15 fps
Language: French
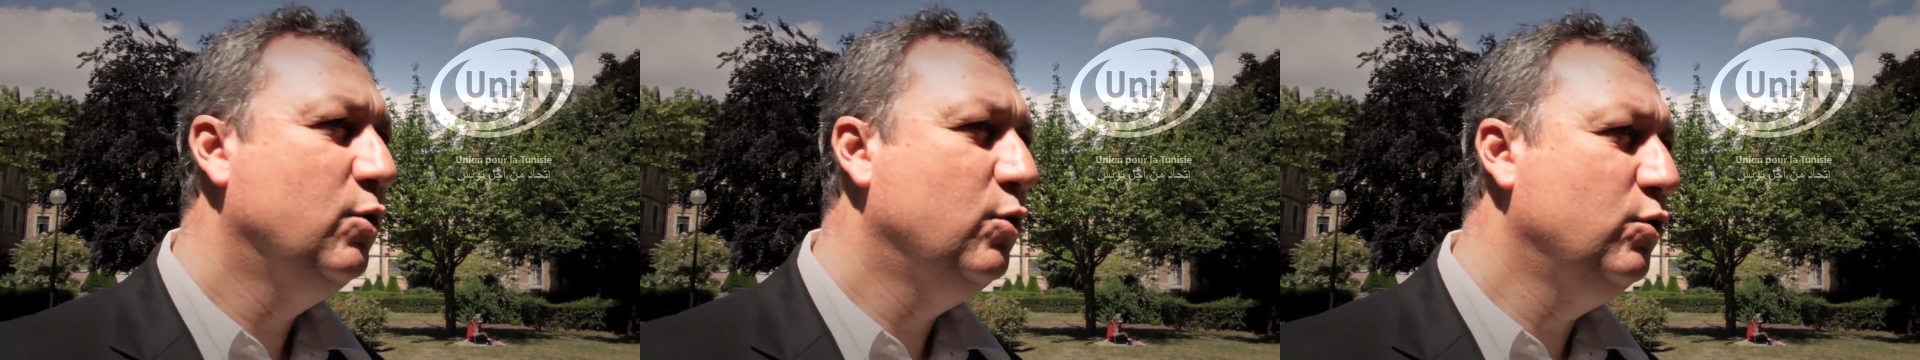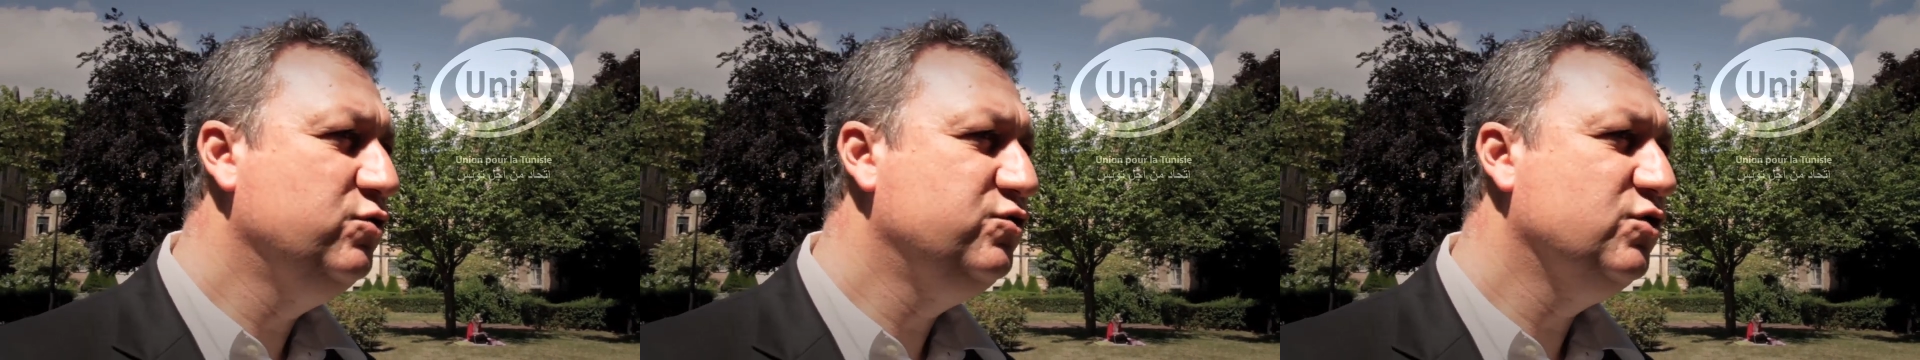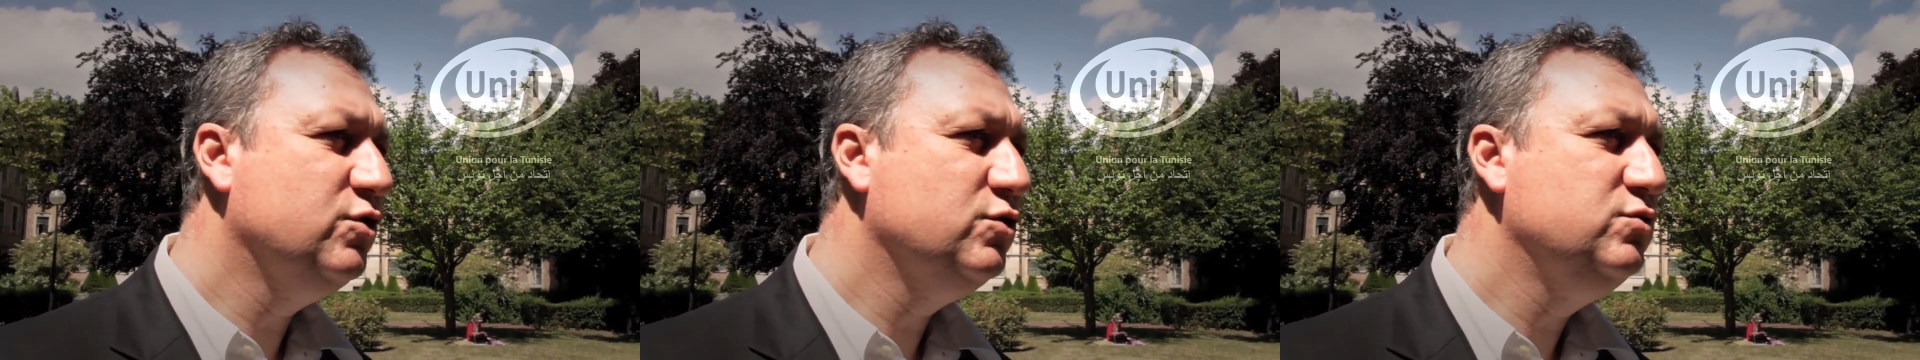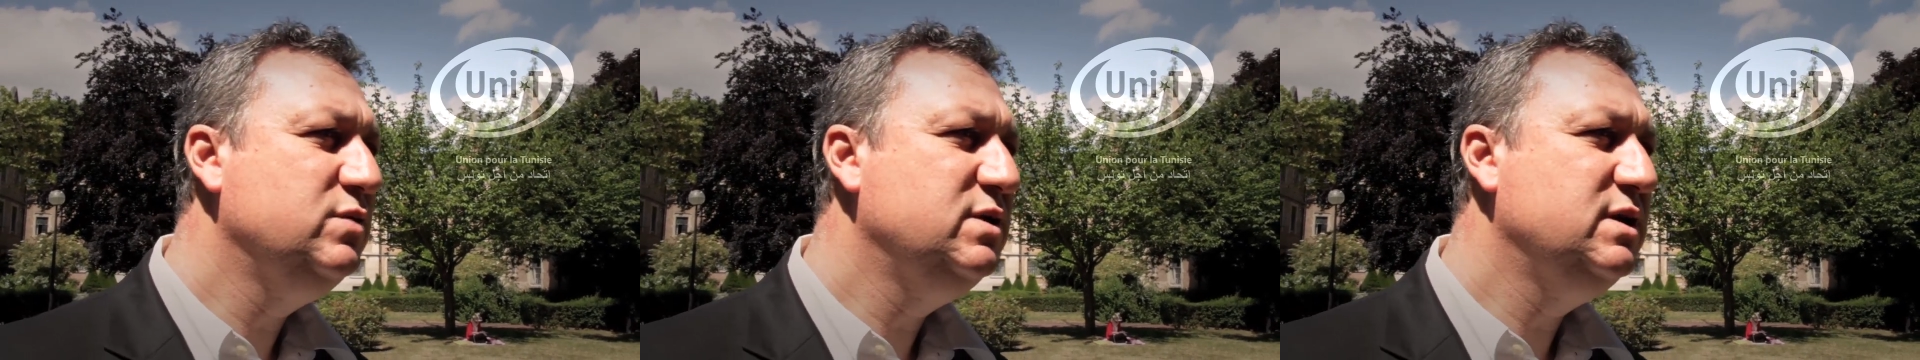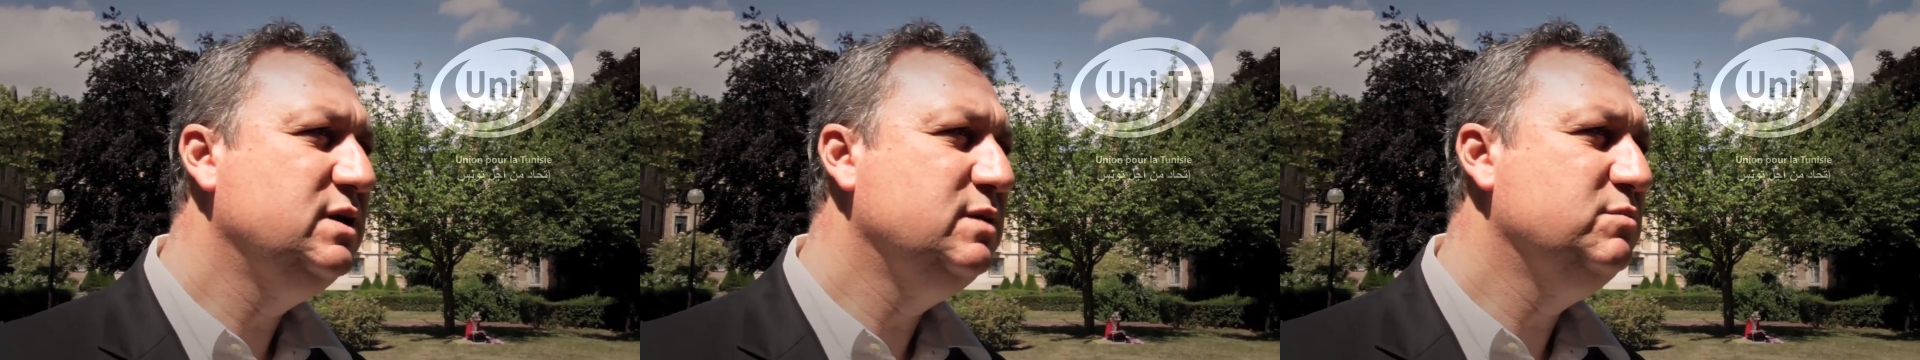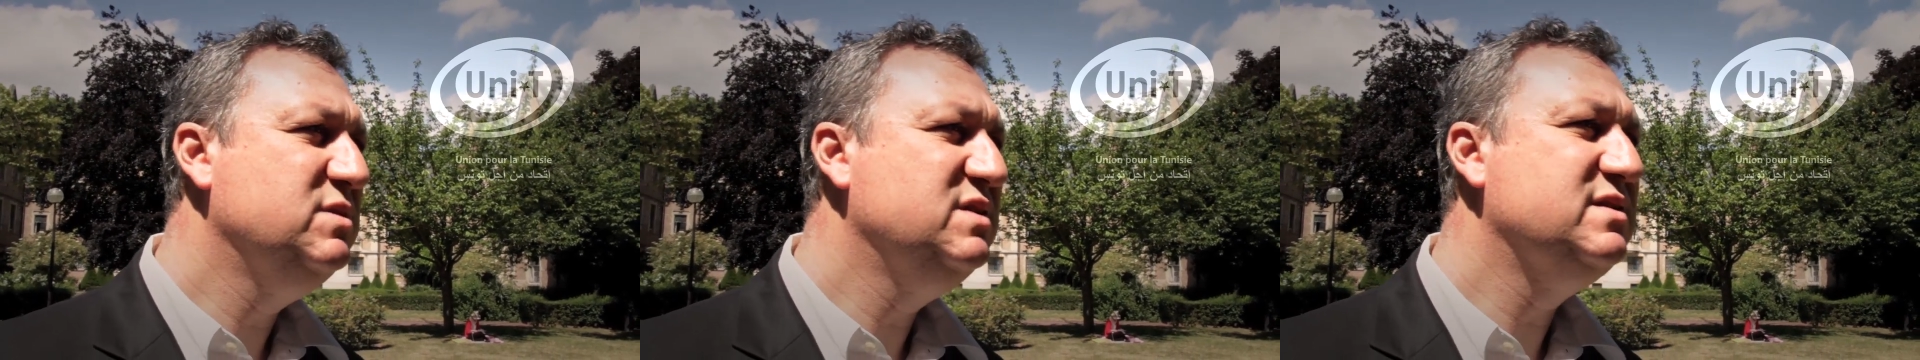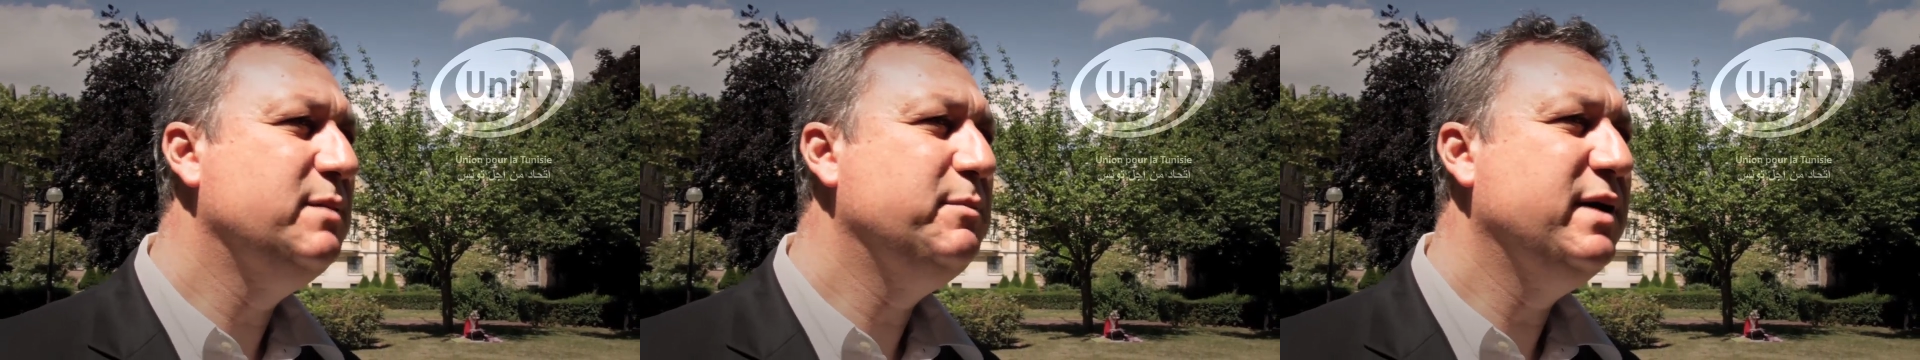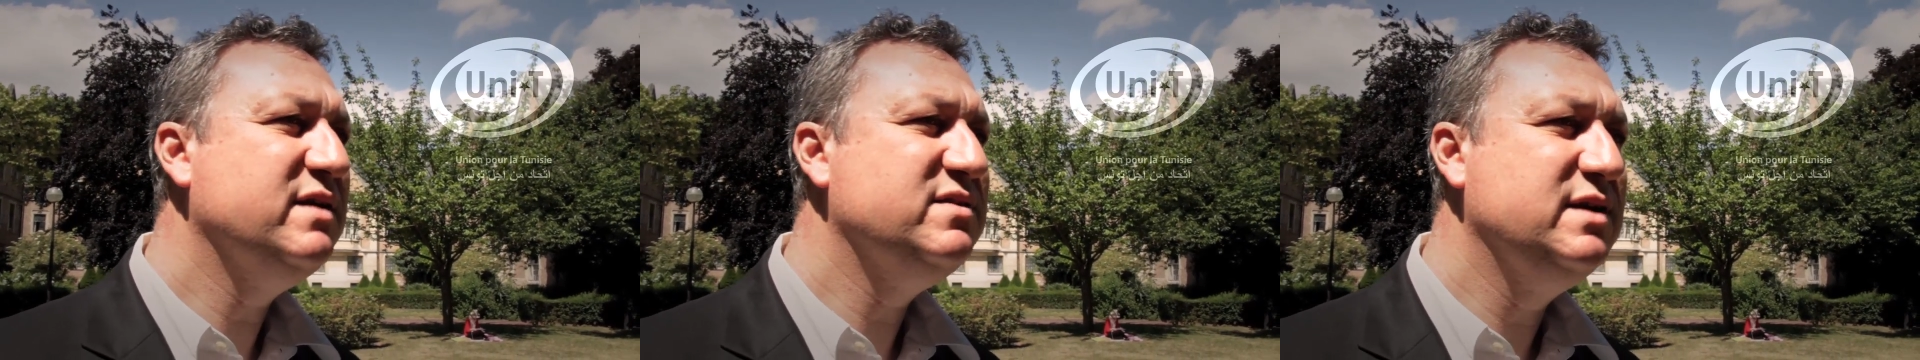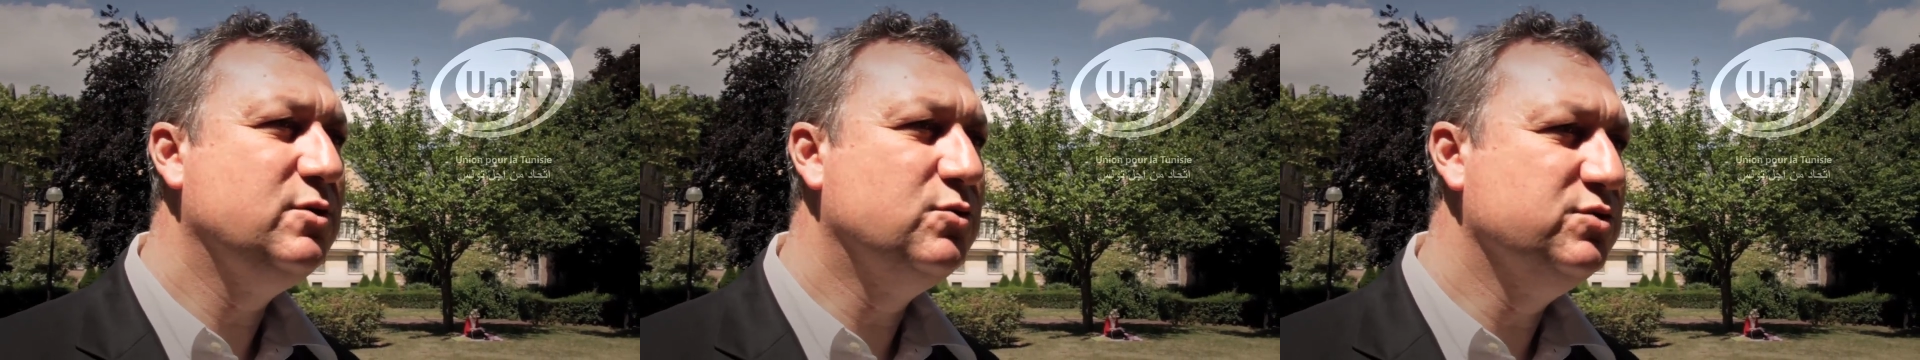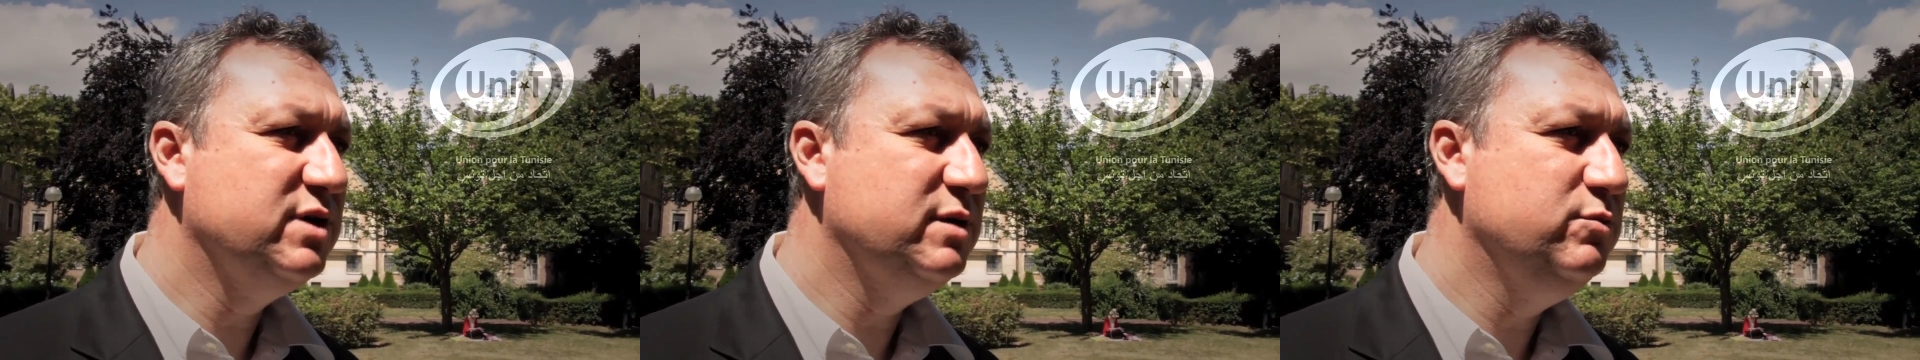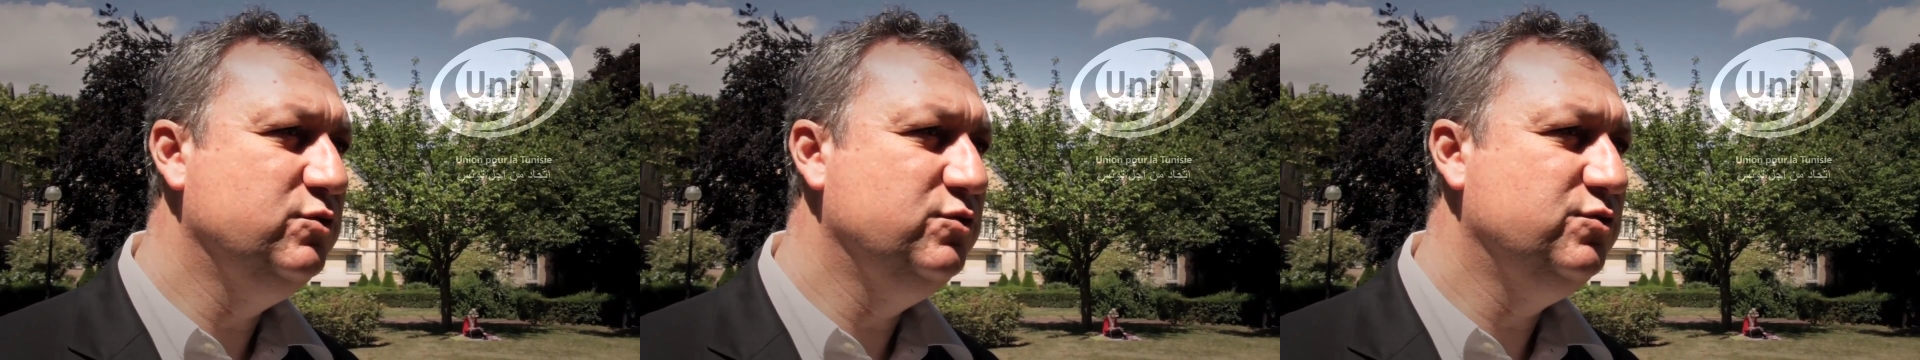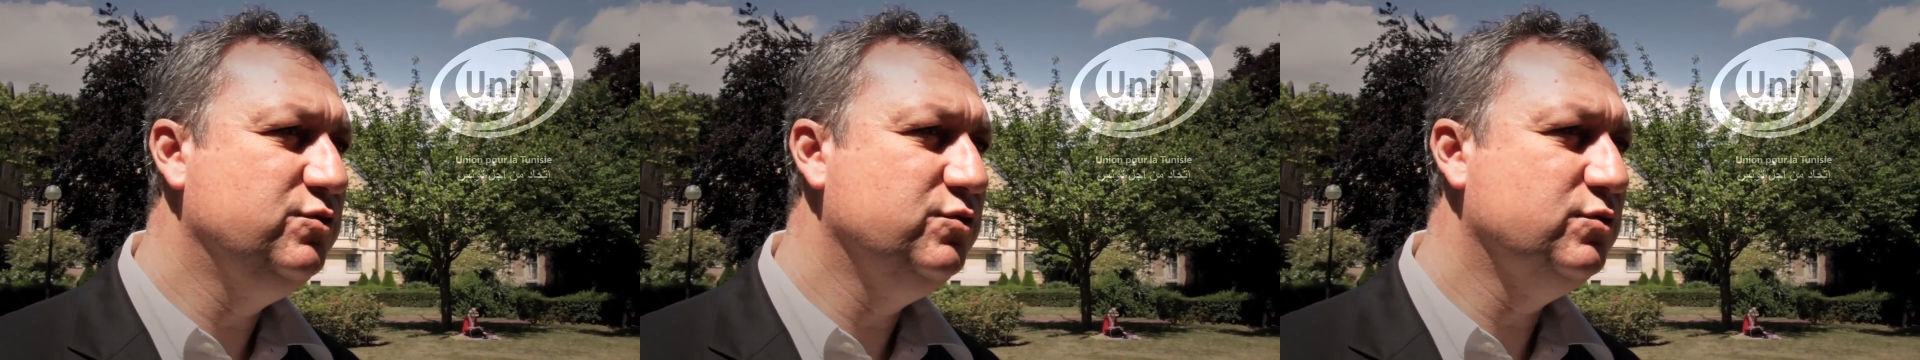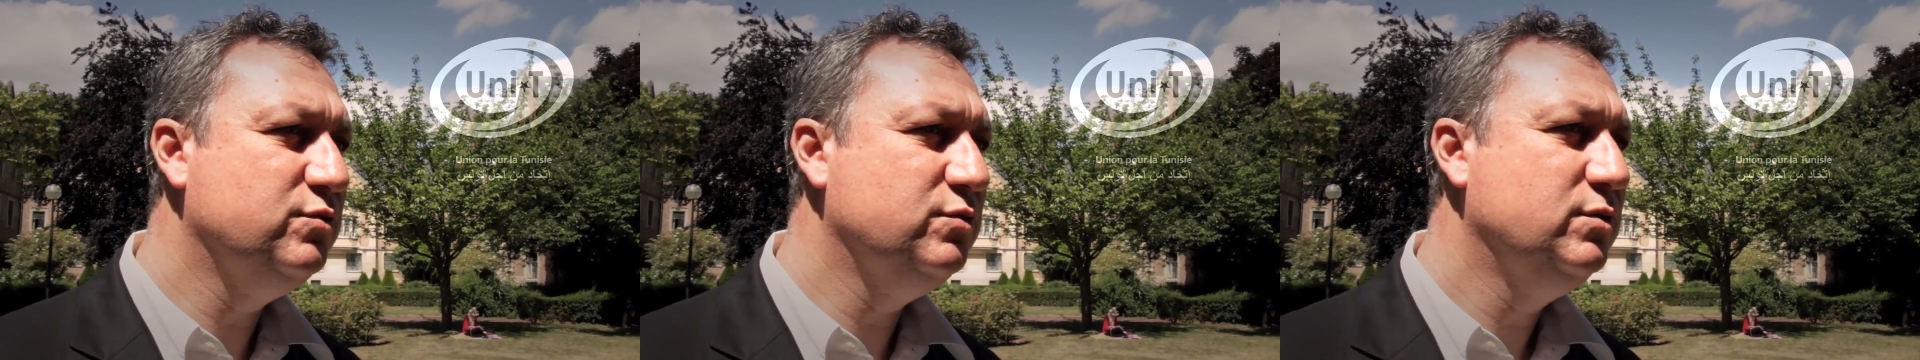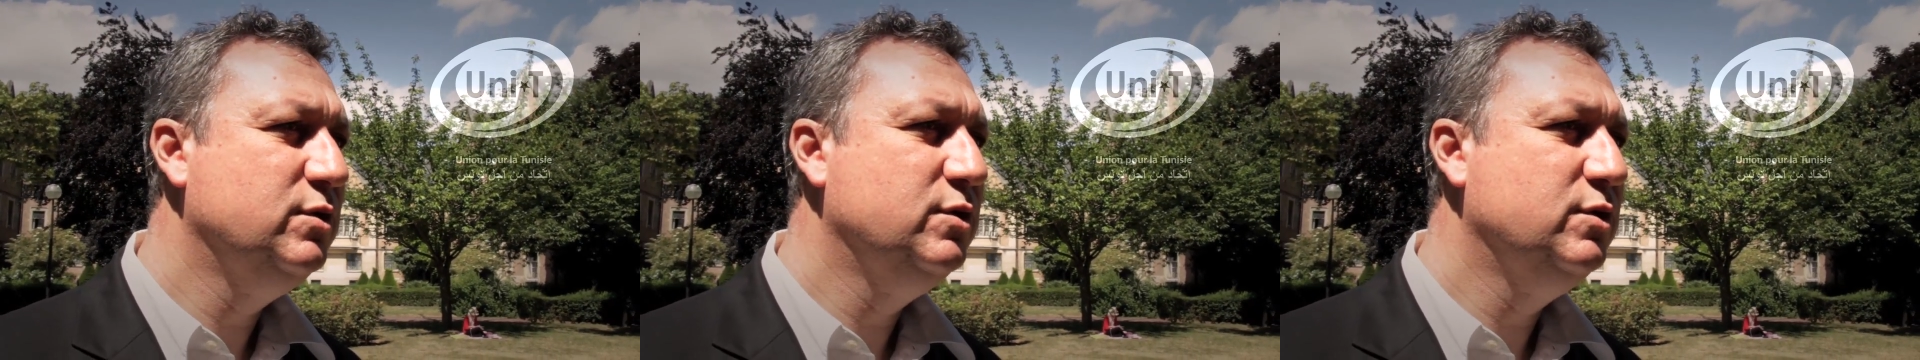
Aujourd'hui, mis à part ces contributions,